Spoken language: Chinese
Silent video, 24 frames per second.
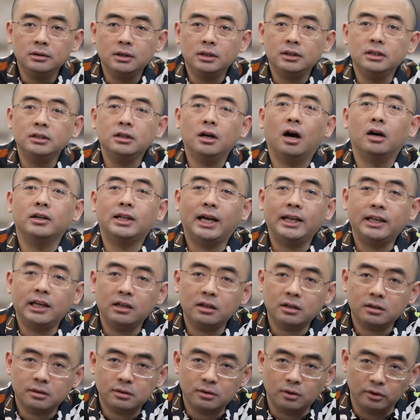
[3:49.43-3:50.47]
那人家好歹也
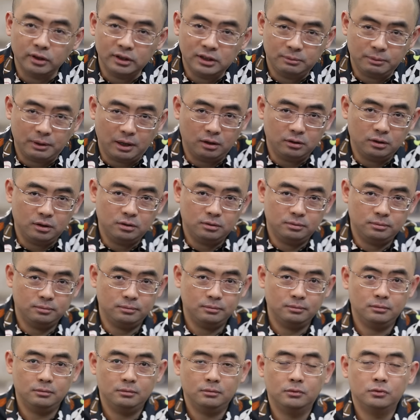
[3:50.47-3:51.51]
走了一秒了，
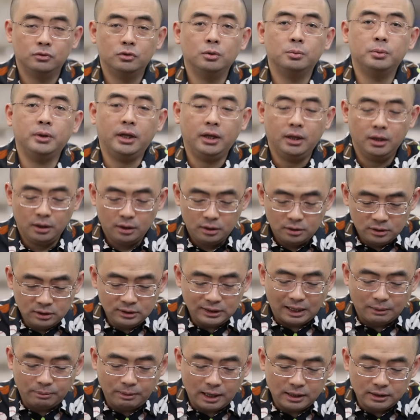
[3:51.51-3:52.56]
对不对？你
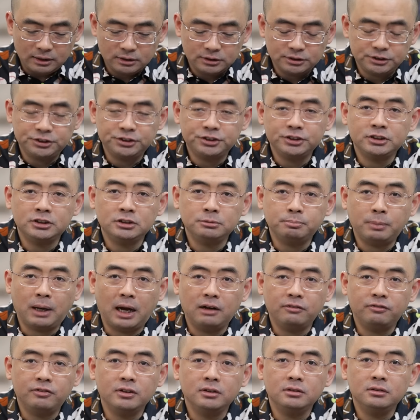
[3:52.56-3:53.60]
哪怕是四十
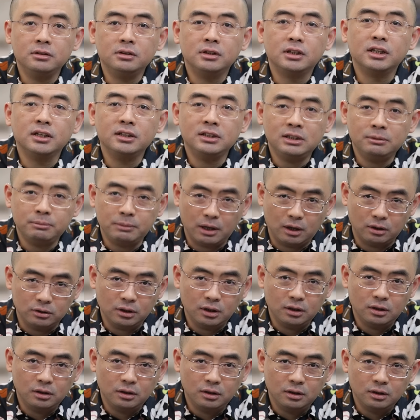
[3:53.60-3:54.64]
八分零一秒
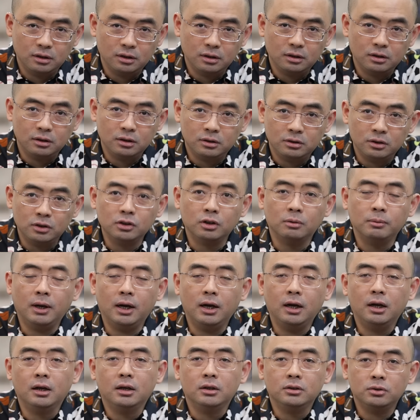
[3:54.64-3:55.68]
呢，你懂
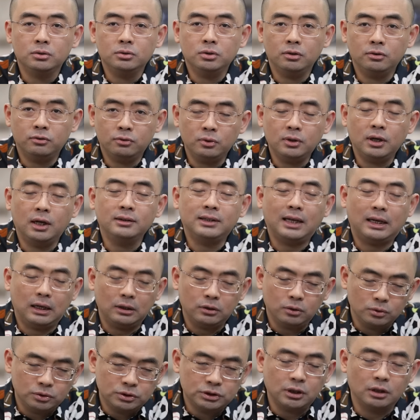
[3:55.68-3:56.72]
吗？就是说，虽然大家
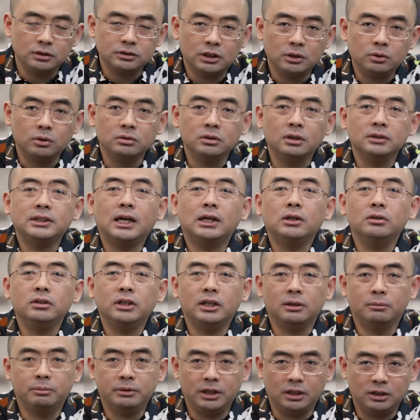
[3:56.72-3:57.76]
都知道结果，那加州
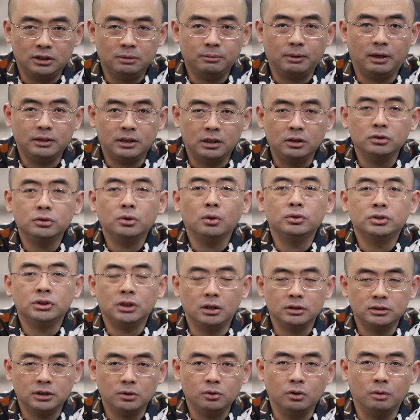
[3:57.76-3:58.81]
那个不也是嘛，也是都知
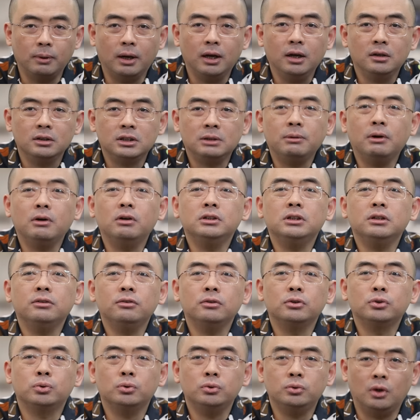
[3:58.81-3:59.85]
道结果嘛。你包括这
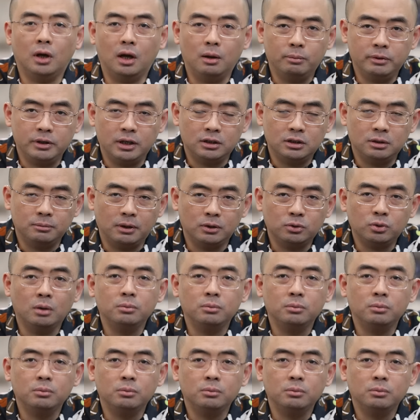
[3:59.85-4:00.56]
次初选不也是嘛？